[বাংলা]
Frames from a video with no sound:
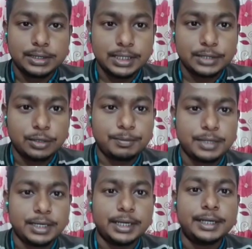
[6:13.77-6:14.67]
তো আজকে
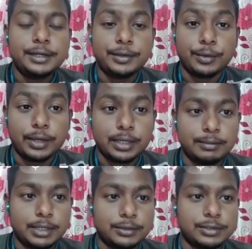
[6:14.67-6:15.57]
টপ টেনের
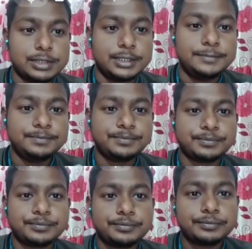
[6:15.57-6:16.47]
নয় নাম্বার কোয়েশ্চেন